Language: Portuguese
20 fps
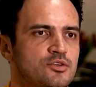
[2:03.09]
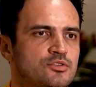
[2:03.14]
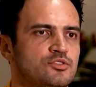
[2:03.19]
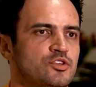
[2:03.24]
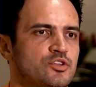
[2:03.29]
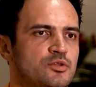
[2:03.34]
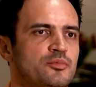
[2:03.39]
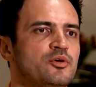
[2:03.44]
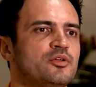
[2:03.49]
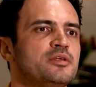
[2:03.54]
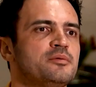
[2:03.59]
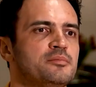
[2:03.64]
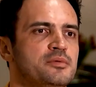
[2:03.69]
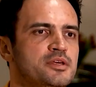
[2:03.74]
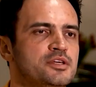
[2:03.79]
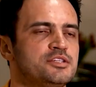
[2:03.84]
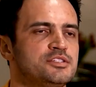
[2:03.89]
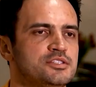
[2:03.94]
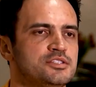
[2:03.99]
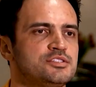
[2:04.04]
E eu estou no meu
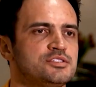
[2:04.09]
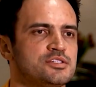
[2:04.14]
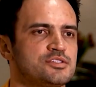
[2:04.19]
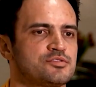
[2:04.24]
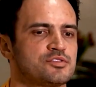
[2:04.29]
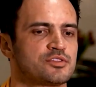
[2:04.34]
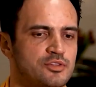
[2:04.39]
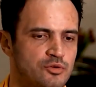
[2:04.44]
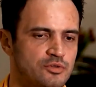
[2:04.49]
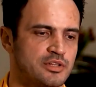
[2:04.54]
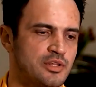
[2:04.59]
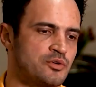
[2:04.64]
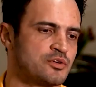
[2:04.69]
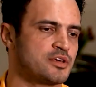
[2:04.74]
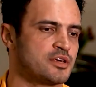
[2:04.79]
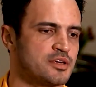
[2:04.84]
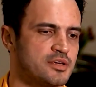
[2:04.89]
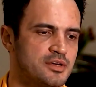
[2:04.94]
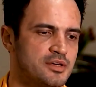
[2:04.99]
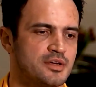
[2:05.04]
limite disso. Então eu tenho
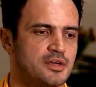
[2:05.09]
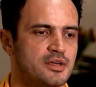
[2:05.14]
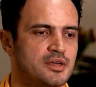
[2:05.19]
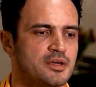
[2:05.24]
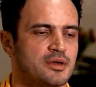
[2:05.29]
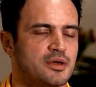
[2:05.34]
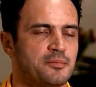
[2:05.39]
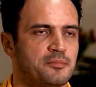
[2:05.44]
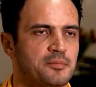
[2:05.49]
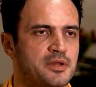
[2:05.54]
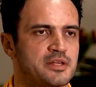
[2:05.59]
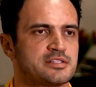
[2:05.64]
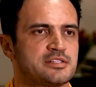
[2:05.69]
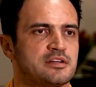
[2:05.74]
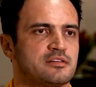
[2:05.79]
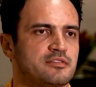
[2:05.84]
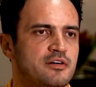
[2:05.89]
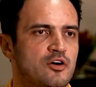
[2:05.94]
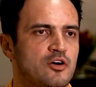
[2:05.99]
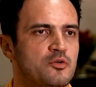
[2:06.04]
que
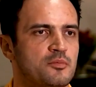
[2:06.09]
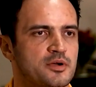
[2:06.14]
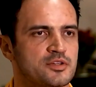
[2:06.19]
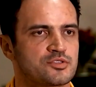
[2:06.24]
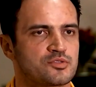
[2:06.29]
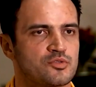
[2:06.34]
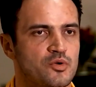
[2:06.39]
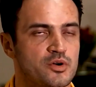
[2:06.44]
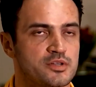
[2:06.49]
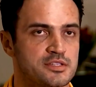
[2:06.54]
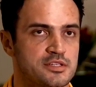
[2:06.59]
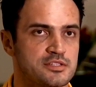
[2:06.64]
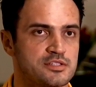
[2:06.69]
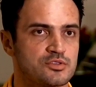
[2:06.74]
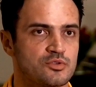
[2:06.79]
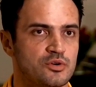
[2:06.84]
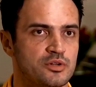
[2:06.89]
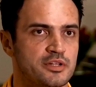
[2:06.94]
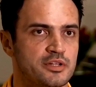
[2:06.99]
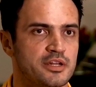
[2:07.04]
preservar algumas coisas,
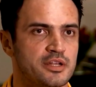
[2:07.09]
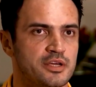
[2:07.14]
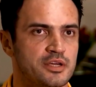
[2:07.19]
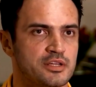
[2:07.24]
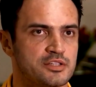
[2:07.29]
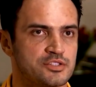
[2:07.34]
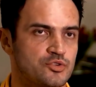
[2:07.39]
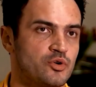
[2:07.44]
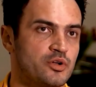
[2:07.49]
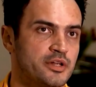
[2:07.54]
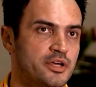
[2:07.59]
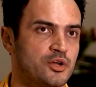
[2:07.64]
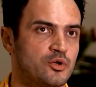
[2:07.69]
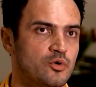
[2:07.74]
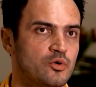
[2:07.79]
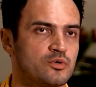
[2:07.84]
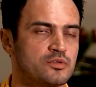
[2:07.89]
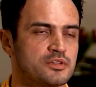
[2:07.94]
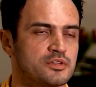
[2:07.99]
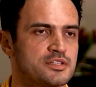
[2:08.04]
escolher, escolher
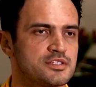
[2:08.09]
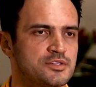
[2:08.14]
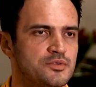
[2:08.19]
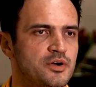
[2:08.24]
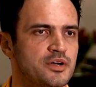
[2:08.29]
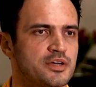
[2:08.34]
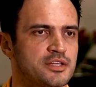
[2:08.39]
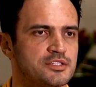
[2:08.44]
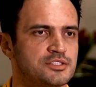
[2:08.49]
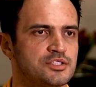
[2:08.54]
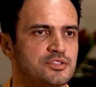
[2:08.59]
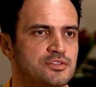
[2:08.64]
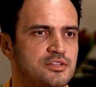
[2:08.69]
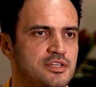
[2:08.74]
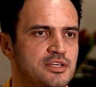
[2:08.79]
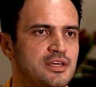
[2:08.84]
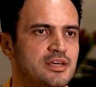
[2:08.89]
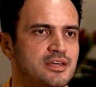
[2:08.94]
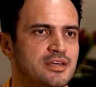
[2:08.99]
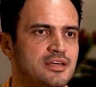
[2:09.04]
outras. E eu
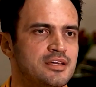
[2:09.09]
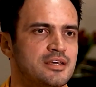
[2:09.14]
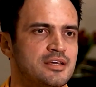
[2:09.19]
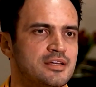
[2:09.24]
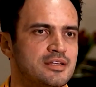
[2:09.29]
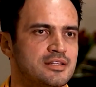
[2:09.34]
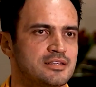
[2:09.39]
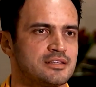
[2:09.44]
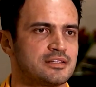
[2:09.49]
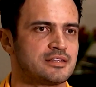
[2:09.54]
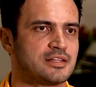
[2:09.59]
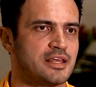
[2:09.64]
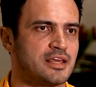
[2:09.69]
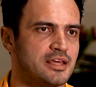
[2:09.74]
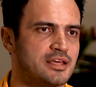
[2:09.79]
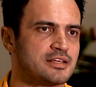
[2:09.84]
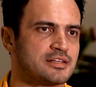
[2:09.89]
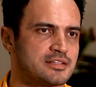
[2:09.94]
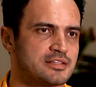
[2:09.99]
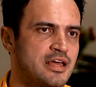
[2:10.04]
acredito que
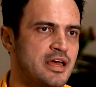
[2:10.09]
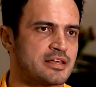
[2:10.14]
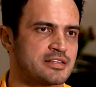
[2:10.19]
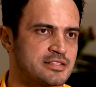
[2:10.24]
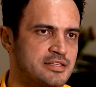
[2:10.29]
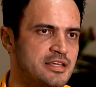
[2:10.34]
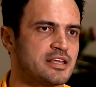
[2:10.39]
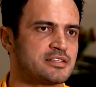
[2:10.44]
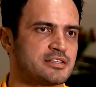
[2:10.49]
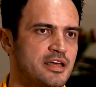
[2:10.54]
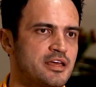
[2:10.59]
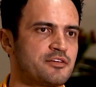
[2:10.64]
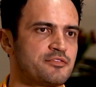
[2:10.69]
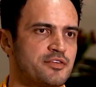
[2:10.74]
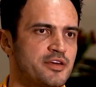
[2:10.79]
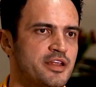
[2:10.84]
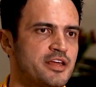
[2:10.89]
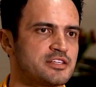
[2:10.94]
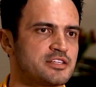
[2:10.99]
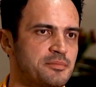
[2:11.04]
ter, é, ser essa
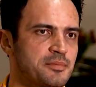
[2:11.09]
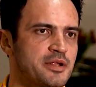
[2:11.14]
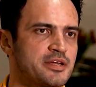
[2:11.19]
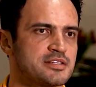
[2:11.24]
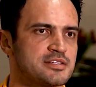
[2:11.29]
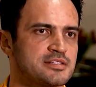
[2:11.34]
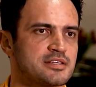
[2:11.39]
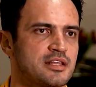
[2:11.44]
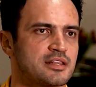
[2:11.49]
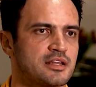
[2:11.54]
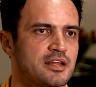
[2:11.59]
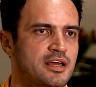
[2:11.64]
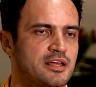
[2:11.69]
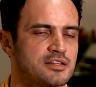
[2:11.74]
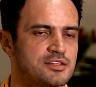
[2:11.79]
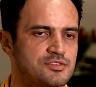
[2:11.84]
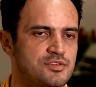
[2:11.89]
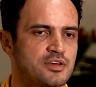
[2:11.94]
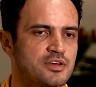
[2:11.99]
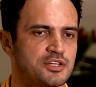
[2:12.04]
referência para esses
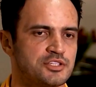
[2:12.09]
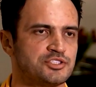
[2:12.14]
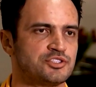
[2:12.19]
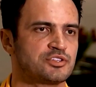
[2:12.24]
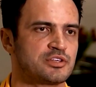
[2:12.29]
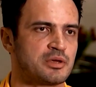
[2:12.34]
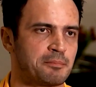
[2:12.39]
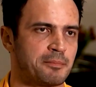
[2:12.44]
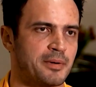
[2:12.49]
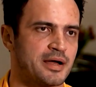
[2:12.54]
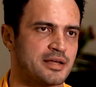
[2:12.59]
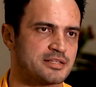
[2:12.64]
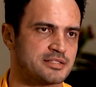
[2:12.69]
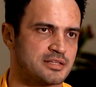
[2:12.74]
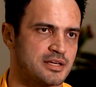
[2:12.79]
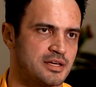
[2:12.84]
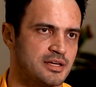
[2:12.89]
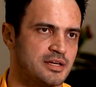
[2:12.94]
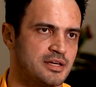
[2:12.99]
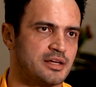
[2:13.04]
atletas, eu acredito que
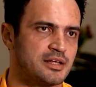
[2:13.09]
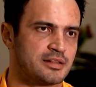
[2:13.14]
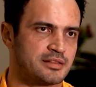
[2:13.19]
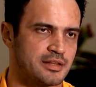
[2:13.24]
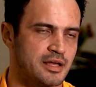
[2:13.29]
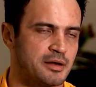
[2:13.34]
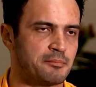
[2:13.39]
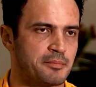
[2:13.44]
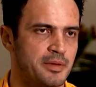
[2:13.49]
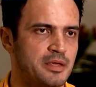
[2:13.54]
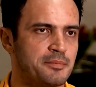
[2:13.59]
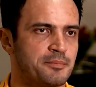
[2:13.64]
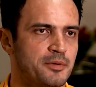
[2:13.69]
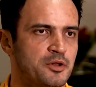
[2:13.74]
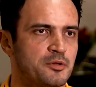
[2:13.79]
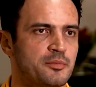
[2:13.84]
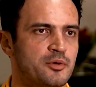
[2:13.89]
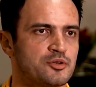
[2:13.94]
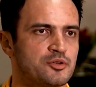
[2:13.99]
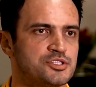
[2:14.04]
passa também
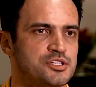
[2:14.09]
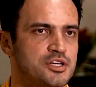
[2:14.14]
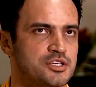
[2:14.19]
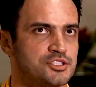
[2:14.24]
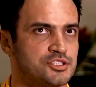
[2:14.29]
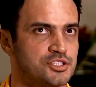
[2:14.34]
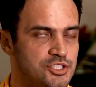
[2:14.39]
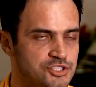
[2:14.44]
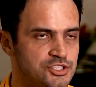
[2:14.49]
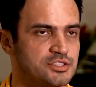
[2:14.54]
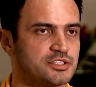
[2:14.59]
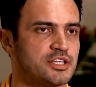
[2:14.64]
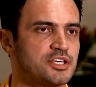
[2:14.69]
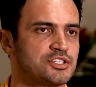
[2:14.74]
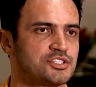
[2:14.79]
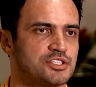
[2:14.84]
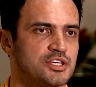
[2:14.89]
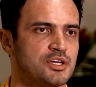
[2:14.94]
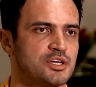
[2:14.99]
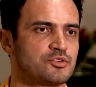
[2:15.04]
pelo meu dia a dia de
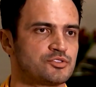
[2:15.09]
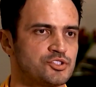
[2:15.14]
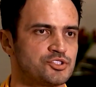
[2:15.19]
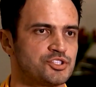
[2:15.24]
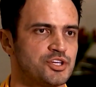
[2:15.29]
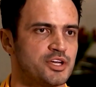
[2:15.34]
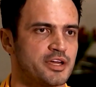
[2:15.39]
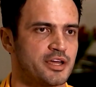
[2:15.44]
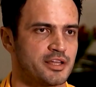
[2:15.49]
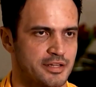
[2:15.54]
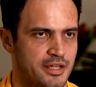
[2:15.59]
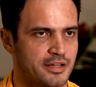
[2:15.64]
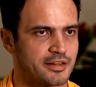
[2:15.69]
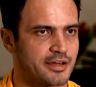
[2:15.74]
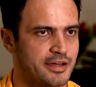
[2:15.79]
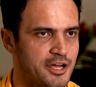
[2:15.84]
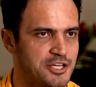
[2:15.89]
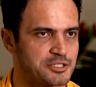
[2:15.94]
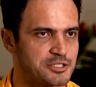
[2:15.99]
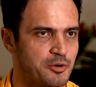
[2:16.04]
ter chego onde eu cheguei.
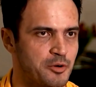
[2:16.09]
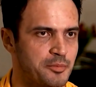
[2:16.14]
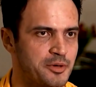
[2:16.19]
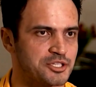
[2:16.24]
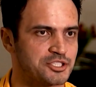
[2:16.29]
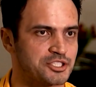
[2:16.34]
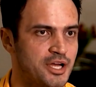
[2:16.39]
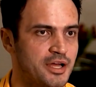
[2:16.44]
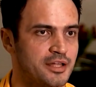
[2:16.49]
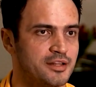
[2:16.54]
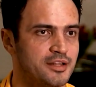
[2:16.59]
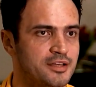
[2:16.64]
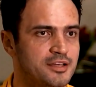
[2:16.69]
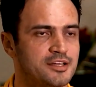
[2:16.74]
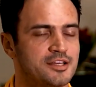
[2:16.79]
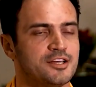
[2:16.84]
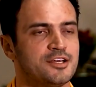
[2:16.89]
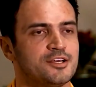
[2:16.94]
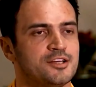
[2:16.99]
Nada cai de mão beijada.